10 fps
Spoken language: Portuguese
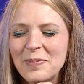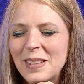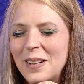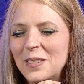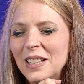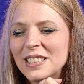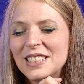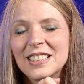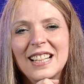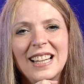Então, a
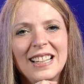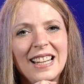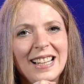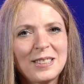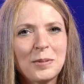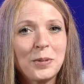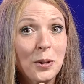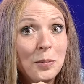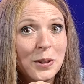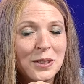gente dá essa
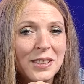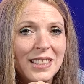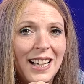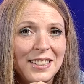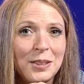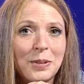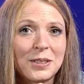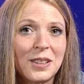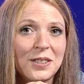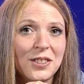oportunidade para
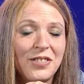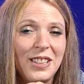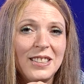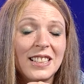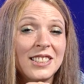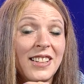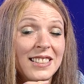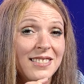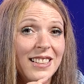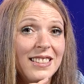os nossos filhos. Às,
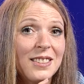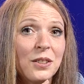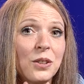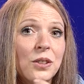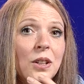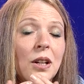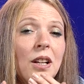às, vezes eu dou,